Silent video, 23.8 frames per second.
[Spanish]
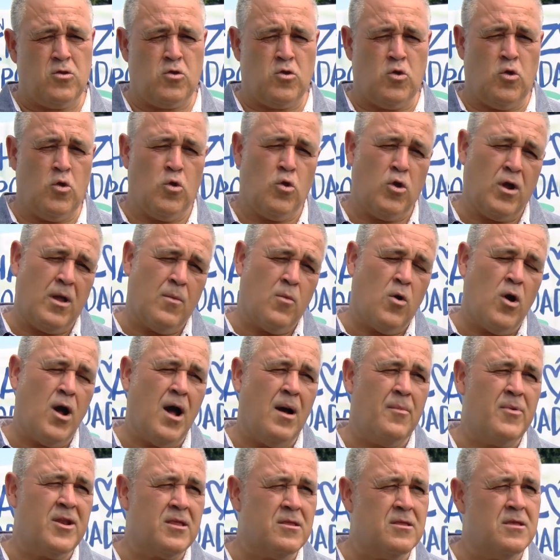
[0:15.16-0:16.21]
todo lo que hemos
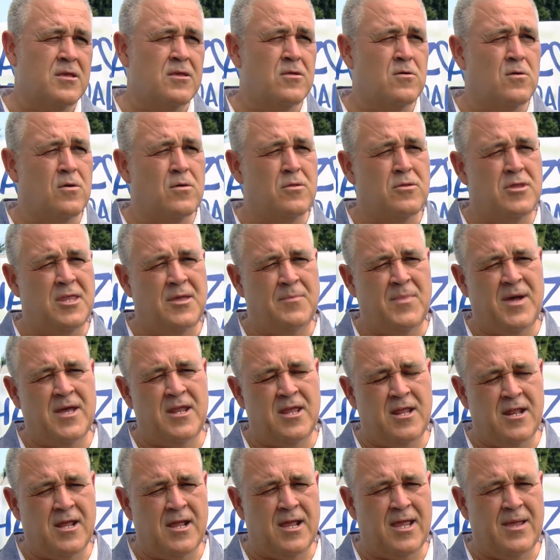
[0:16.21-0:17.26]
aprendido de
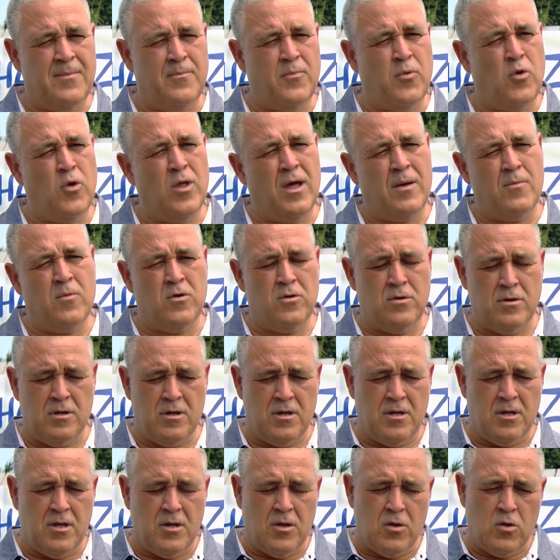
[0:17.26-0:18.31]
manera que podamos
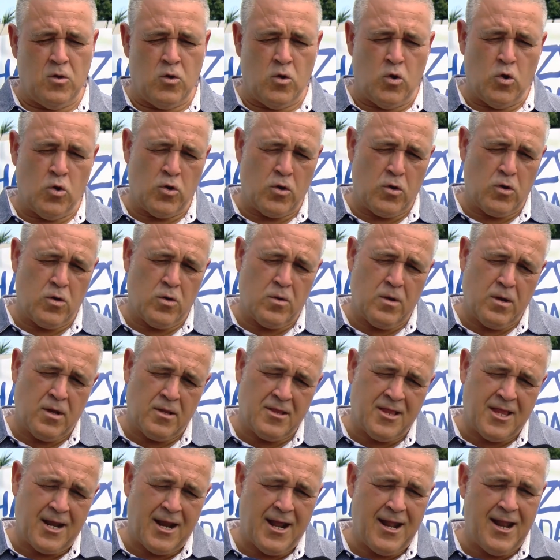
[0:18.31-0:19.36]

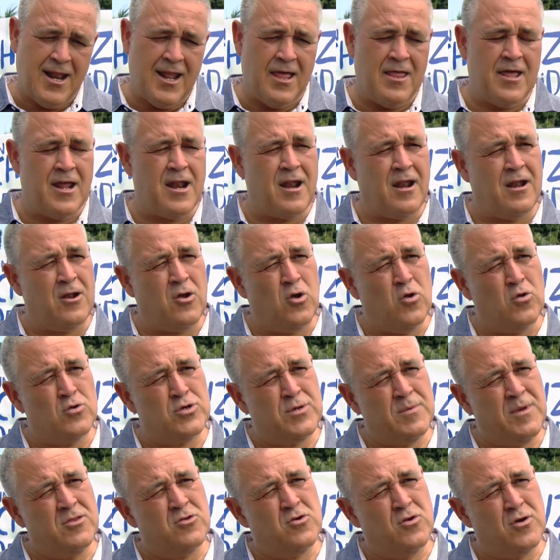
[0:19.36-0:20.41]
trasladar el
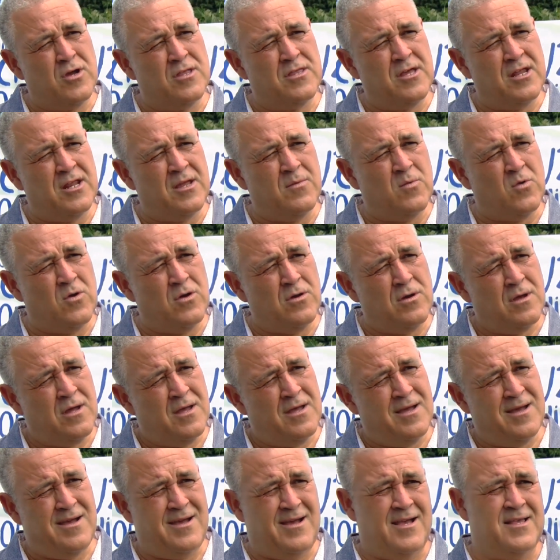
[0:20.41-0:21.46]
conocimiento que tenemos
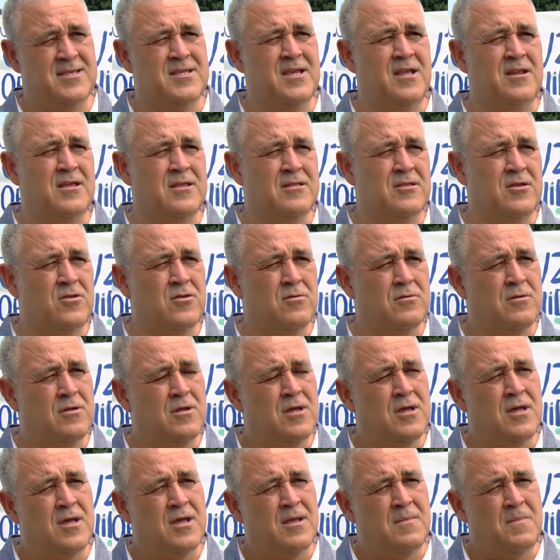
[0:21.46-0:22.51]
hacia el exterior.
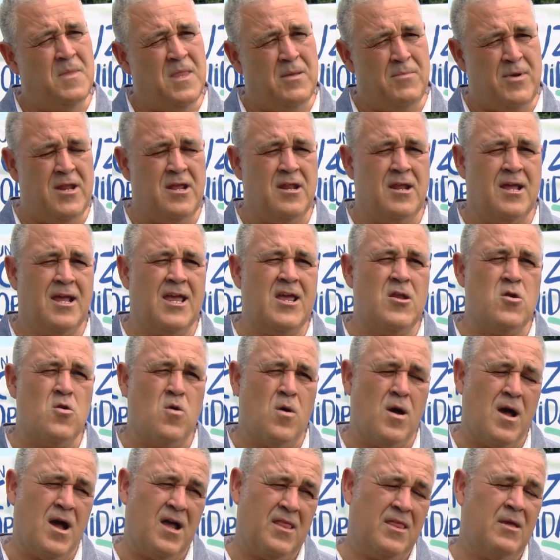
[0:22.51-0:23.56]
De manera que
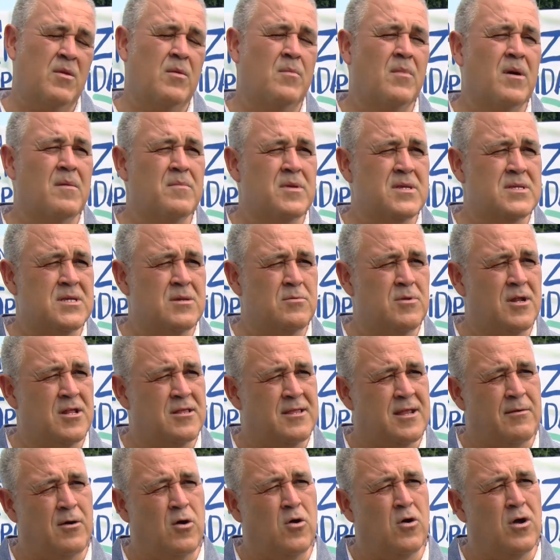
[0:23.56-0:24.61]
nos haga también más visible el
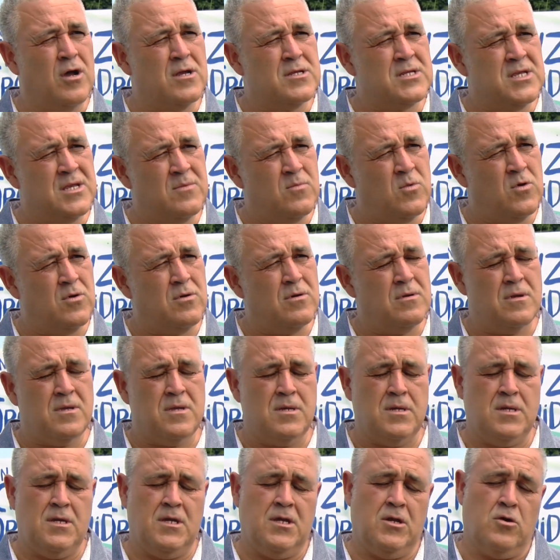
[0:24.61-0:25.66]
trabajo que hacemos
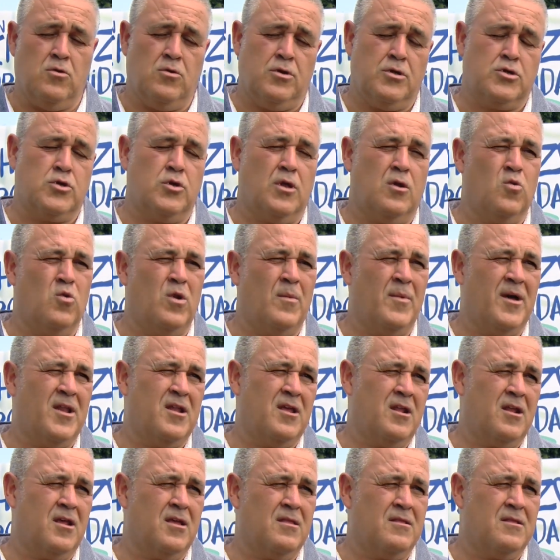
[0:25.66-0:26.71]
y con eso de alguna
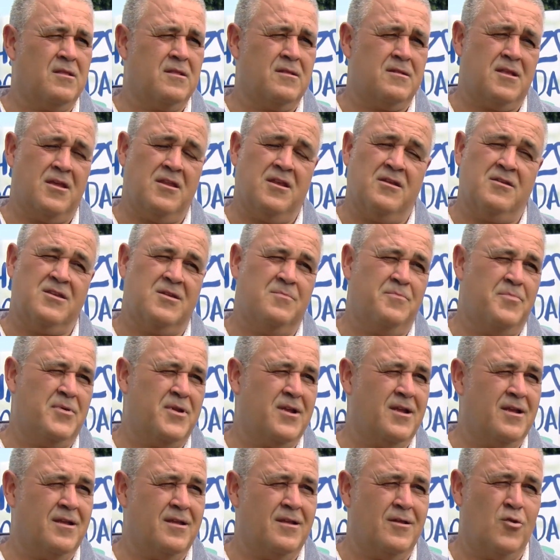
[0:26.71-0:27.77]
manera tener
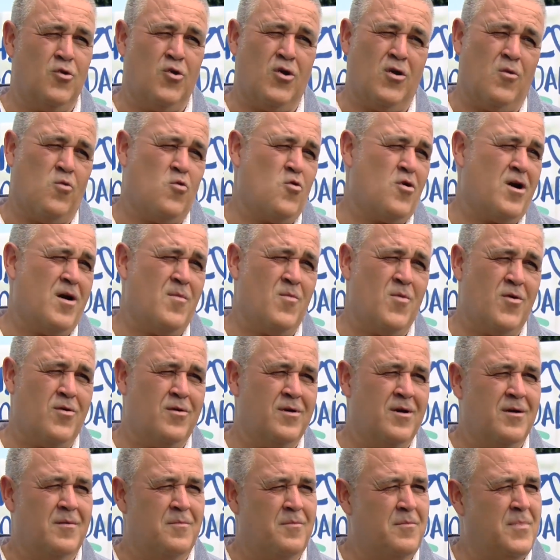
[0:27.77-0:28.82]
siempre lo que buscamos,
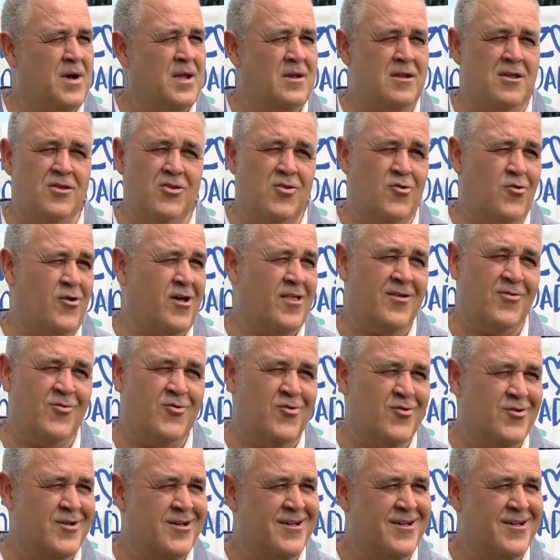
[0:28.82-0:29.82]
más niños nadando.